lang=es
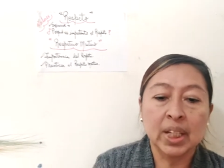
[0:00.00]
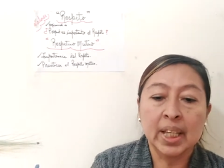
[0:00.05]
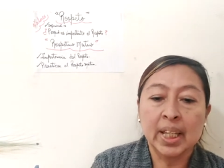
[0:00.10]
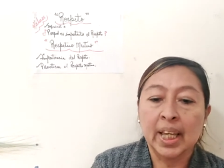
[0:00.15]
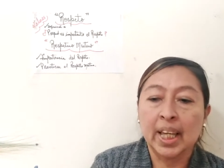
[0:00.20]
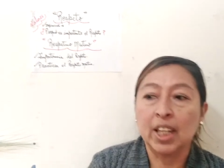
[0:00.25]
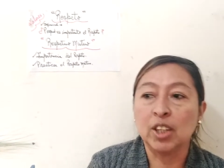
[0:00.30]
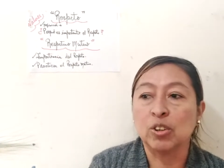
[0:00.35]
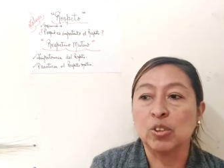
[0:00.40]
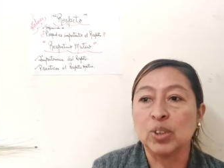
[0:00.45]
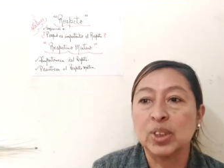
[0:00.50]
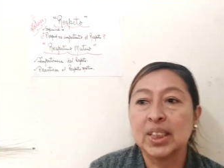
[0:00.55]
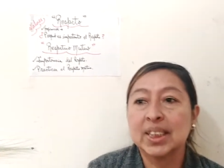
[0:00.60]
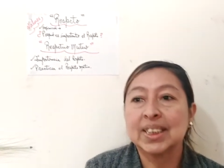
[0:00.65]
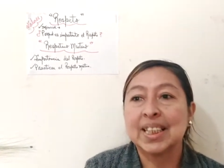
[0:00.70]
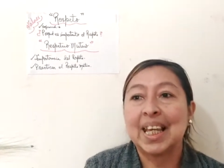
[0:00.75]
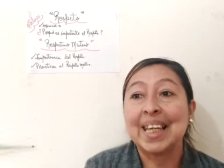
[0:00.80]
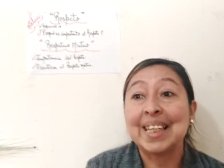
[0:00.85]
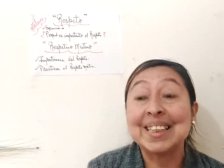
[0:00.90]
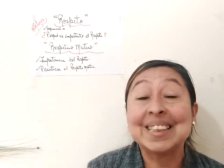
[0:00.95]
entonces
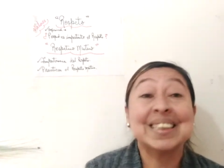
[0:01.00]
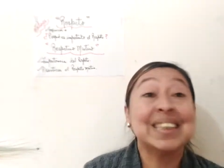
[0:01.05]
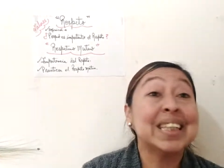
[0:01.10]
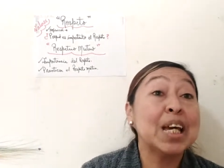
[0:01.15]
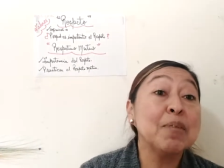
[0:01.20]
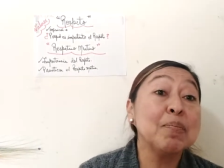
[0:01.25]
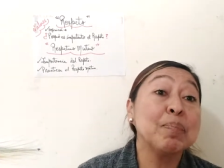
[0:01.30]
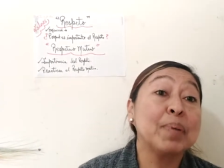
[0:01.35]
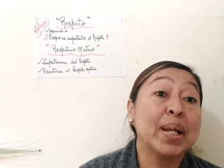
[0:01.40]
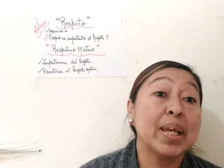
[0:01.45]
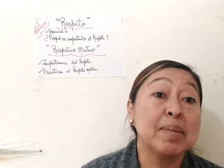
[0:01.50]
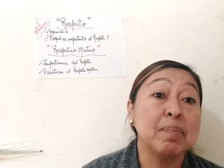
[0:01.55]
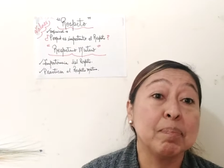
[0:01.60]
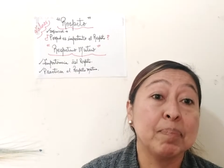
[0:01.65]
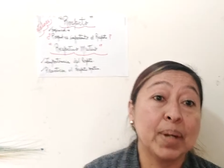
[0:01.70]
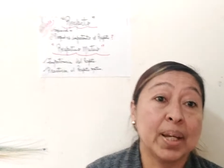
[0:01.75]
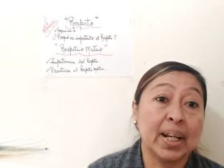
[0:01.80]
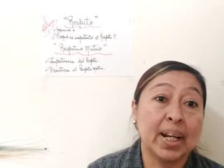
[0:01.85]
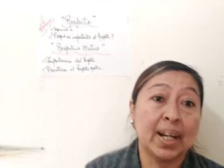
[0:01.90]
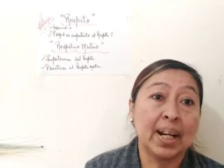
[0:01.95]
ahí siempre
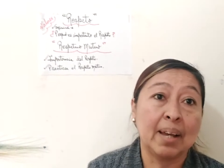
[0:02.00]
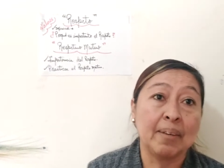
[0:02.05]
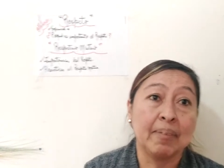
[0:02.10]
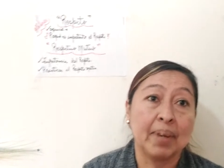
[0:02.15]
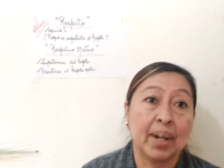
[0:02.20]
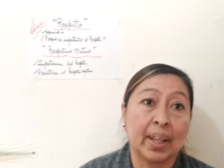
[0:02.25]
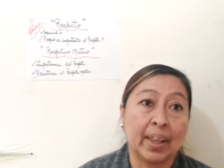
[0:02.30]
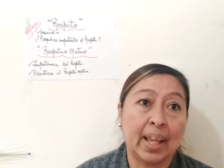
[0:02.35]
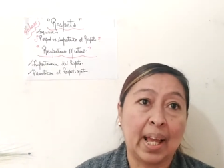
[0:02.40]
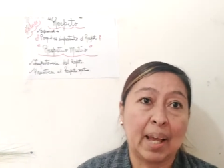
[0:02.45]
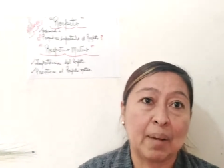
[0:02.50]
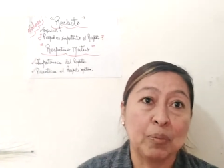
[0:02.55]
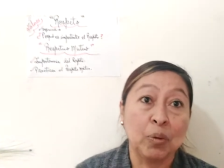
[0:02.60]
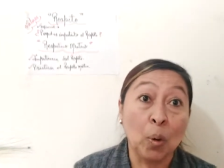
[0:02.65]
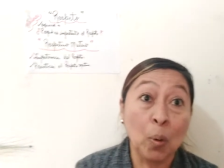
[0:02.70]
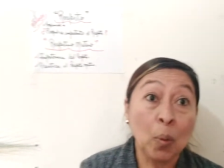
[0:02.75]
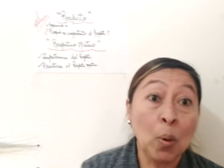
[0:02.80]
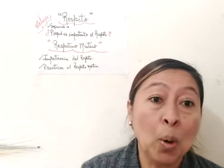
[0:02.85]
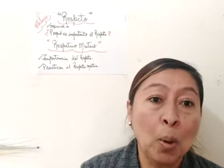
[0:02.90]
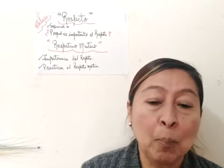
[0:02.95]
impera la verdad,
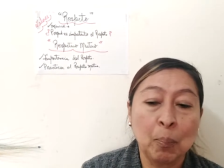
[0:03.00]
¿no?